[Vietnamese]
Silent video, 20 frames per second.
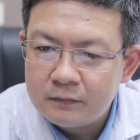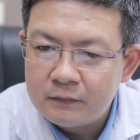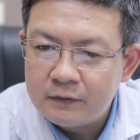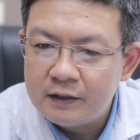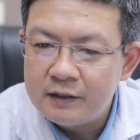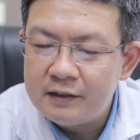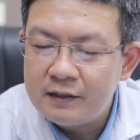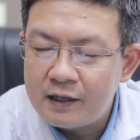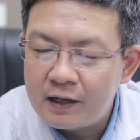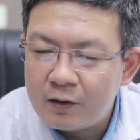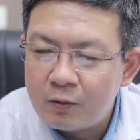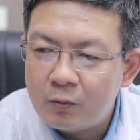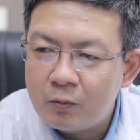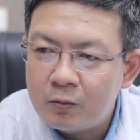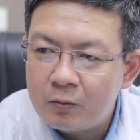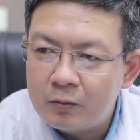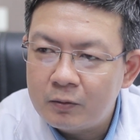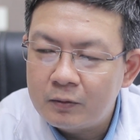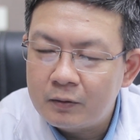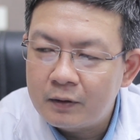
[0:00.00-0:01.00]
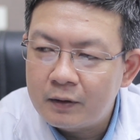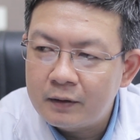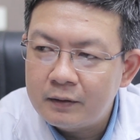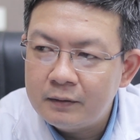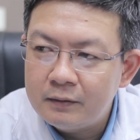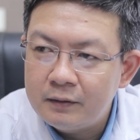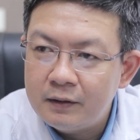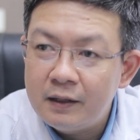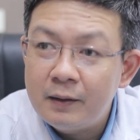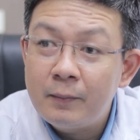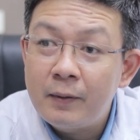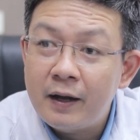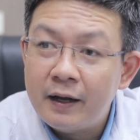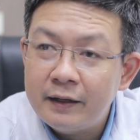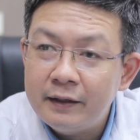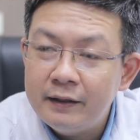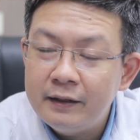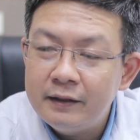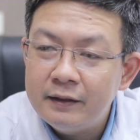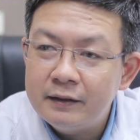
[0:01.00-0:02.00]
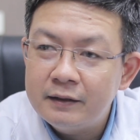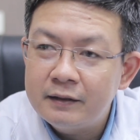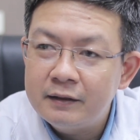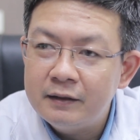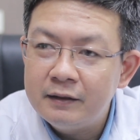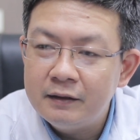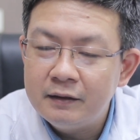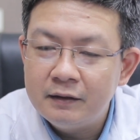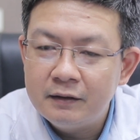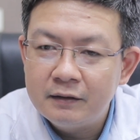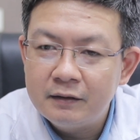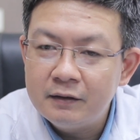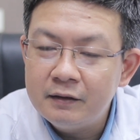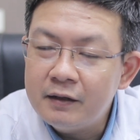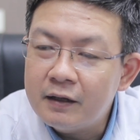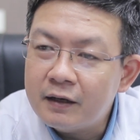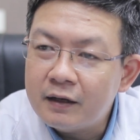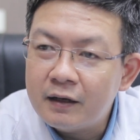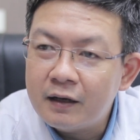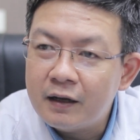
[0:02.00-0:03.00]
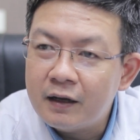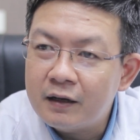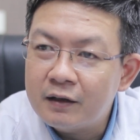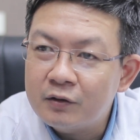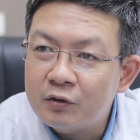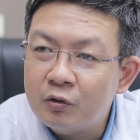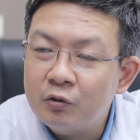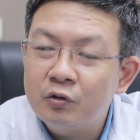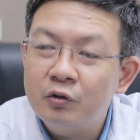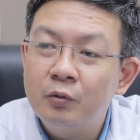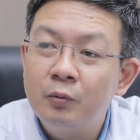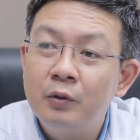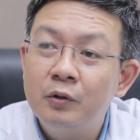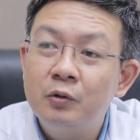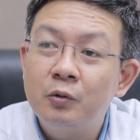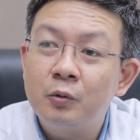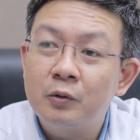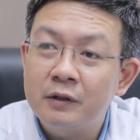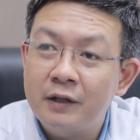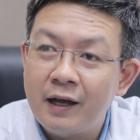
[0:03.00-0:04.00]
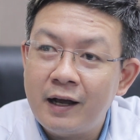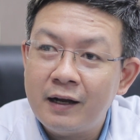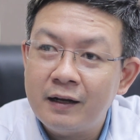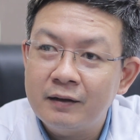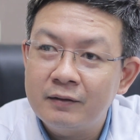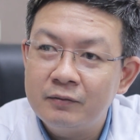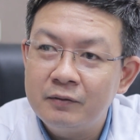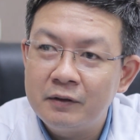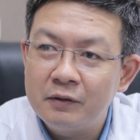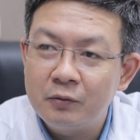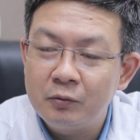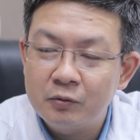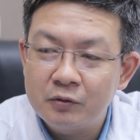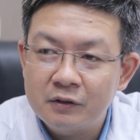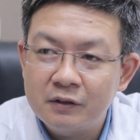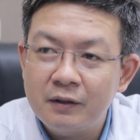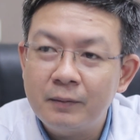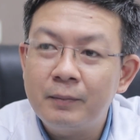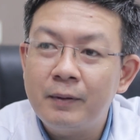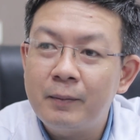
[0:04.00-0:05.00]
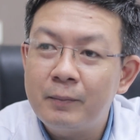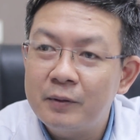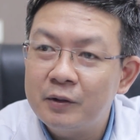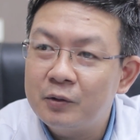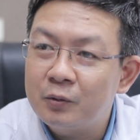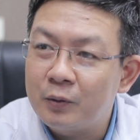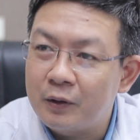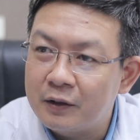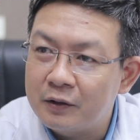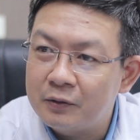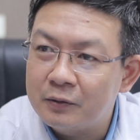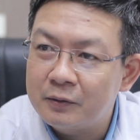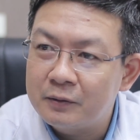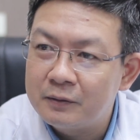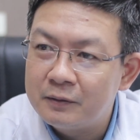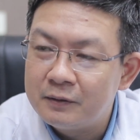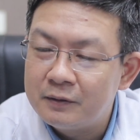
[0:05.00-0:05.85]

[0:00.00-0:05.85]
Tình trạng của anh Lê Bá Anh ấy thì thứ nhất là do vấn tuổi tác, vì cũng sắp 50 tuổi rồi.